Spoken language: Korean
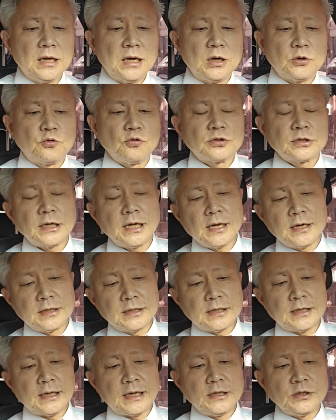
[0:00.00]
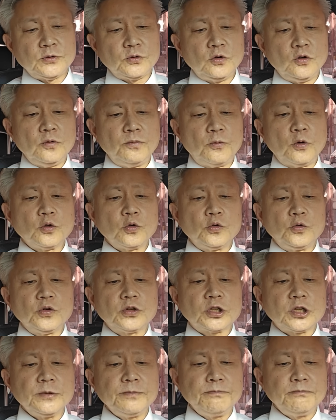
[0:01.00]
예, 두 차례에 걸쳐 가지고 모두
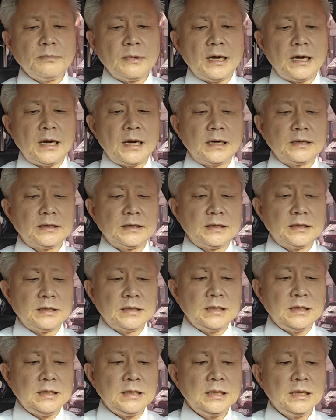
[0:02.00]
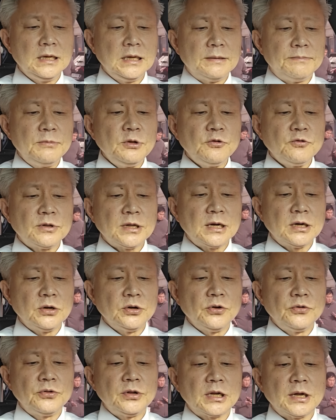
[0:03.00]
6천만 원이 민주당
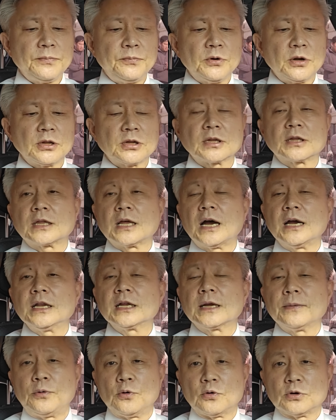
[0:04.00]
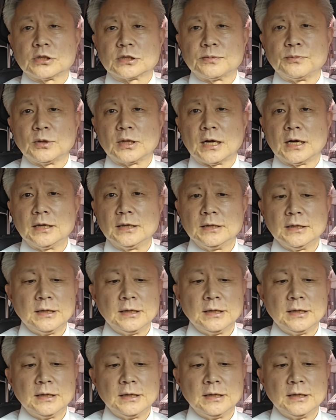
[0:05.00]
의원들에게 벌어졌다 이렇게 보고 있습니다.